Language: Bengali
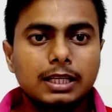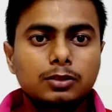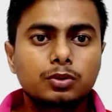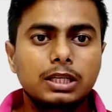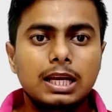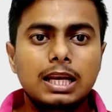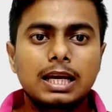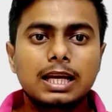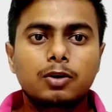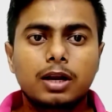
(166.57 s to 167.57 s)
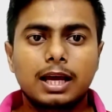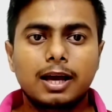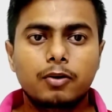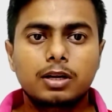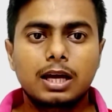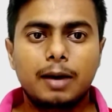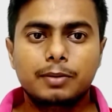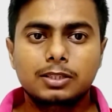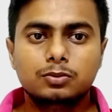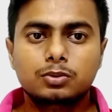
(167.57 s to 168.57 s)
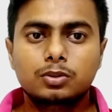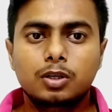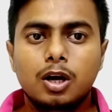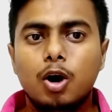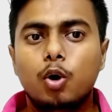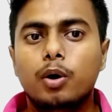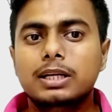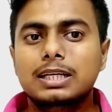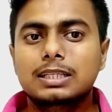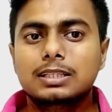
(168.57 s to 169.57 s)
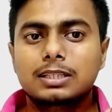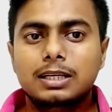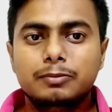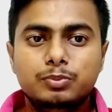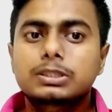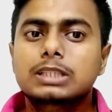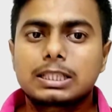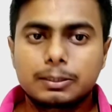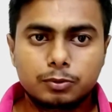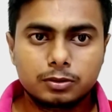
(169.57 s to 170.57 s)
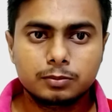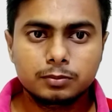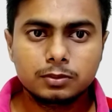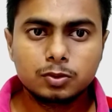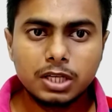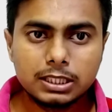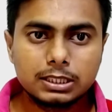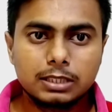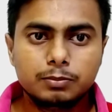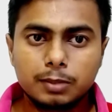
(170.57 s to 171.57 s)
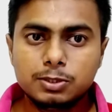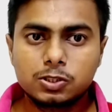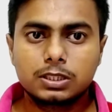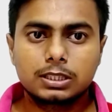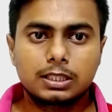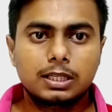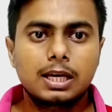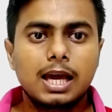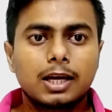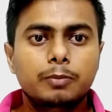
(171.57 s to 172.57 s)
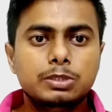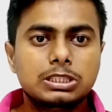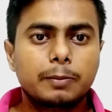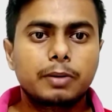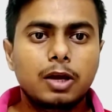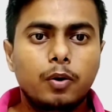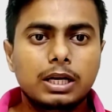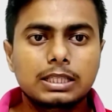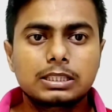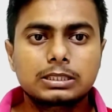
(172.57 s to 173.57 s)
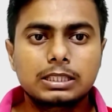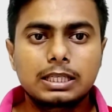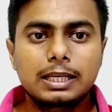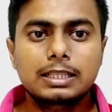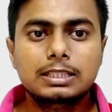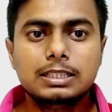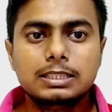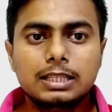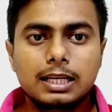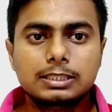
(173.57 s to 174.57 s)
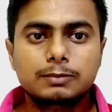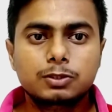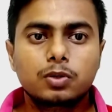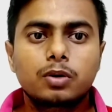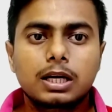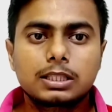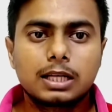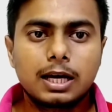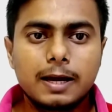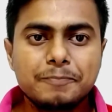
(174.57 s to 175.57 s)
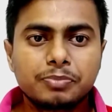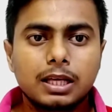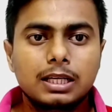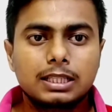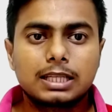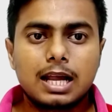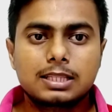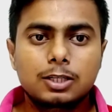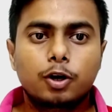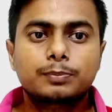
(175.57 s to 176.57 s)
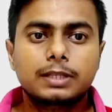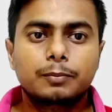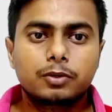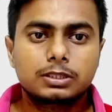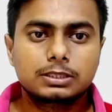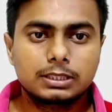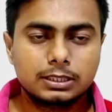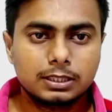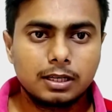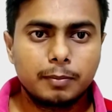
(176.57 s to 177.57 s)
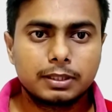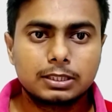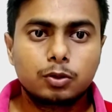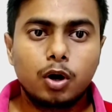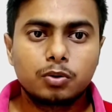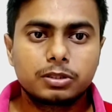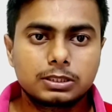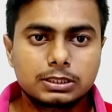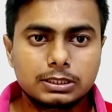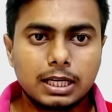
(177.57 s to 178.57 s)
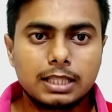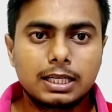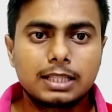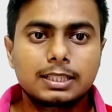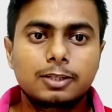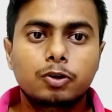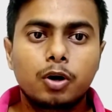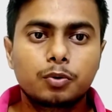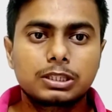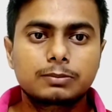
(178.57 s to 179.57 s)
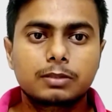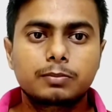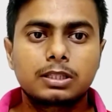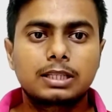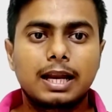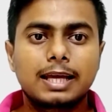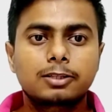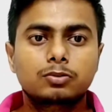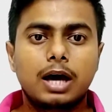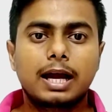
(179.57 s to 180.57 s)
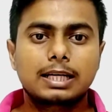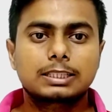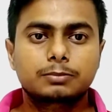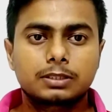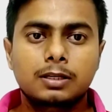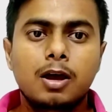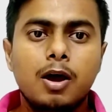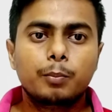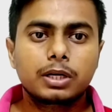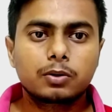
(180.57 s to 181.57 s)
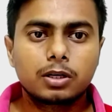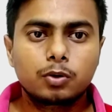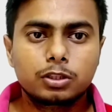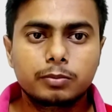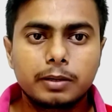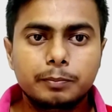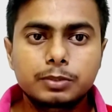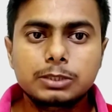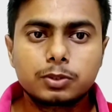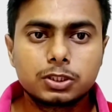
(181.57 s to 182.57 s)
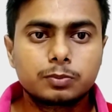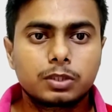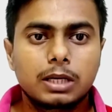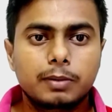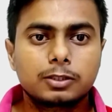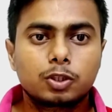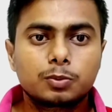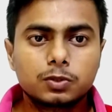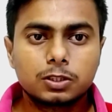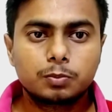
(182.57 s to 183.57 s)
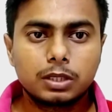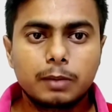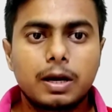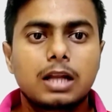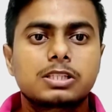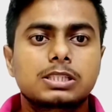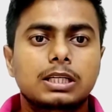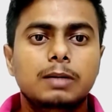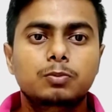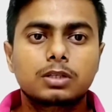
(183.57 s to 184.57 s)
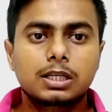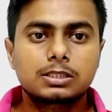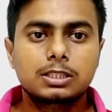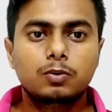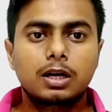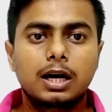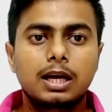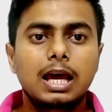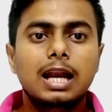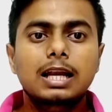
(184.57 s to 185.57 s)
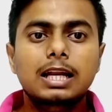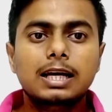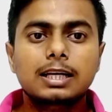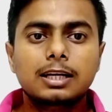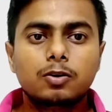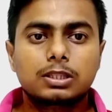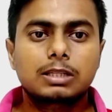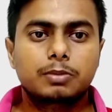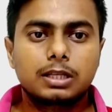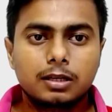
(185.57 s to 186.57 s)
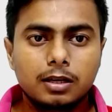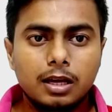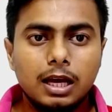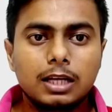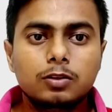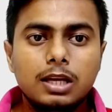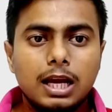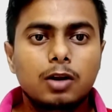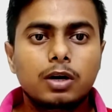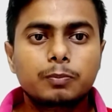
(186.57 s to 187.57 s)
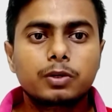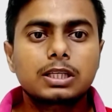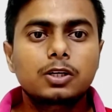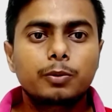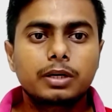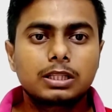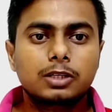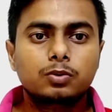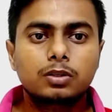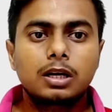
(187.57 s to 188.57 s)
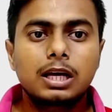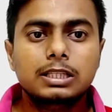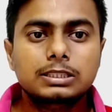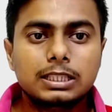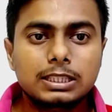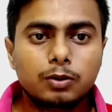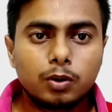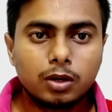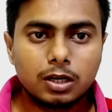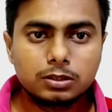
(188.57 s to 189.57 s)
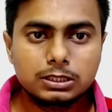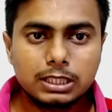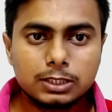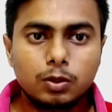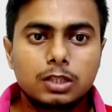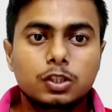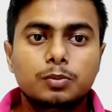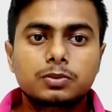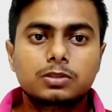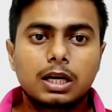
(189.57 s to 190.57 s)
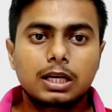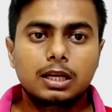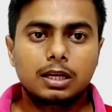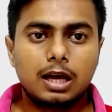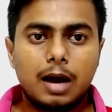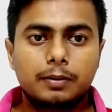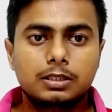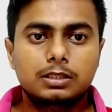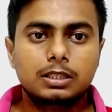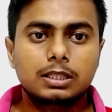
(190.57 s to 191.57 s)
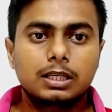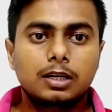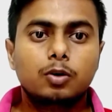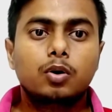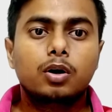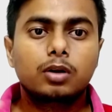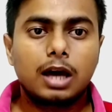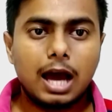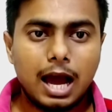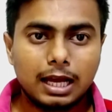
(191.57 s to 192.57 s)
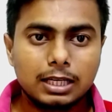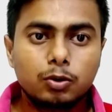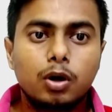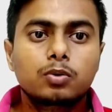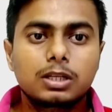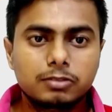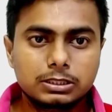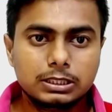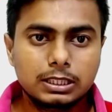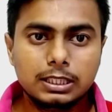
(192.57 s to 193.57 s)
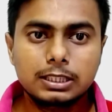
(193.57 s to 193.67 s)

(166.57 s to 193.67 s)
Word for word: কিন্তু ইলিগেল করার কারণে আমরা কিন্তু অনেক পিছিয়ে যাব দুনিয়া থেকে বা বিশ্ব থেকে কারণ বিশ্বের প্রায় অনেক দেশেই এই ডিজিটালাইজড বিষয়গুলোকে তারা তাড়াতাড়ি অবজার্ভ করতেছে বা গ্রহণ করতেছে যারা তাড়াতাড়ি গ্রহণ করতে পারবে তারাই কিন্তু আগে যাবে মনে করেন হয়তো বা বিশ বছর পরে বা দশ বছর পরে বাংলাদেশে ক্রিপ্টোকারেন্সিগুলা লিগেল করতে পারে কিন্তু লিগাল হওয়ার পর কী হবে দেখুন যে অন্য অন্য যে দেশগুলো ধরো বছর আগে আমাদের থেকে গ্রহণ আগে গ্রহণ করে হচ্ছে